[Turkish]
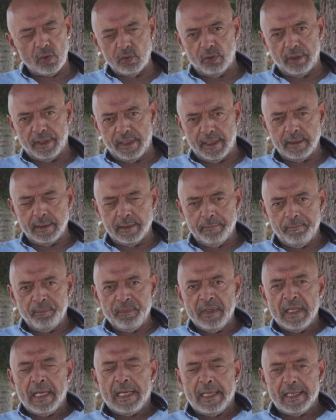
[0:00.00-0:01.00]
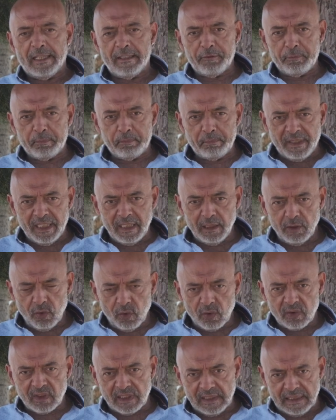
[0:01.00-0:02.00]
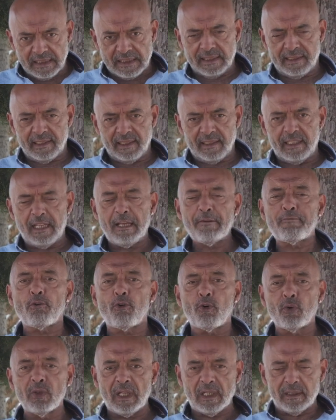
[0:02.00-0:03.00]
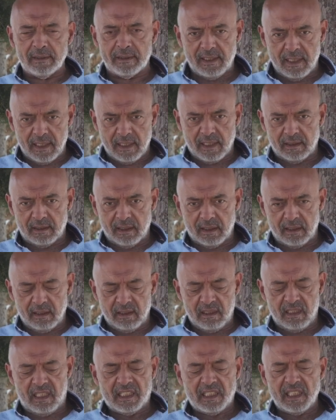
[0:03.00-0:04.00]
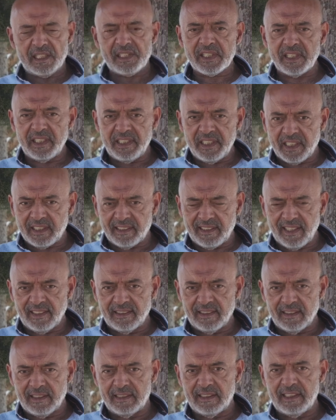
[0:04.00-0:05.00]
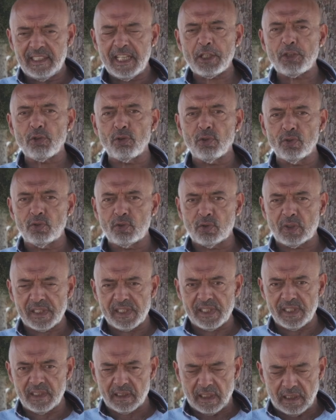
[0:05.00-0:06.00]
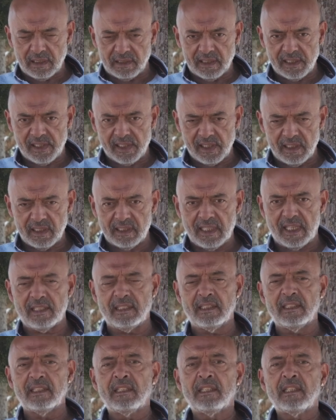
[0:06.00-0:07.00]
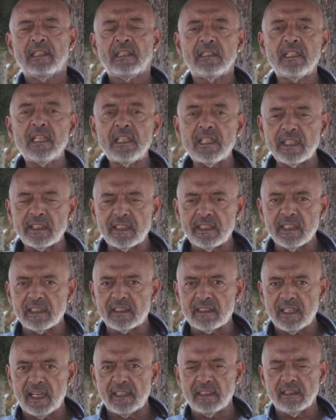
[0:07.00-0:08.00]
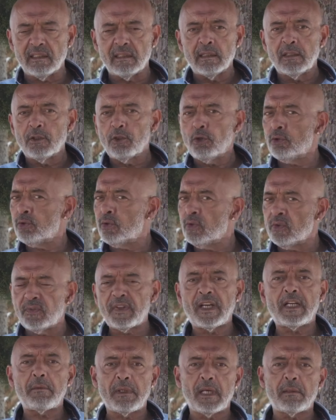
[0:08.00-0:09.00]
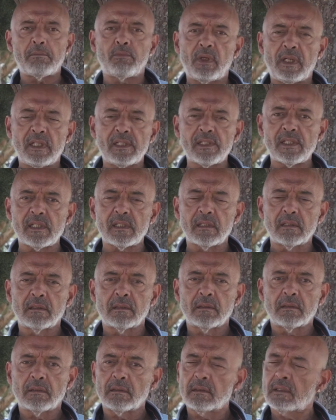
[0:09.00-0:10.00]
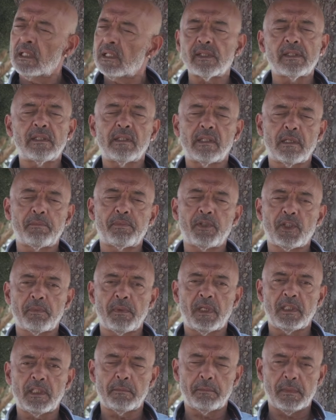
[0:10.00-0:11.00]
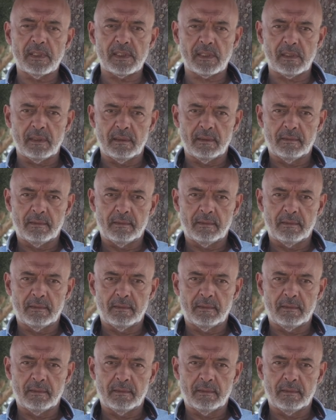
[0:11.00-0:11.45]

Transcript: olarak f1.2'den f16'ya kadar ne keskinlikten, ne görüntü kalitesinden, ne netlikten ödün vermeyen bu lens kesinlikle pişman etmez.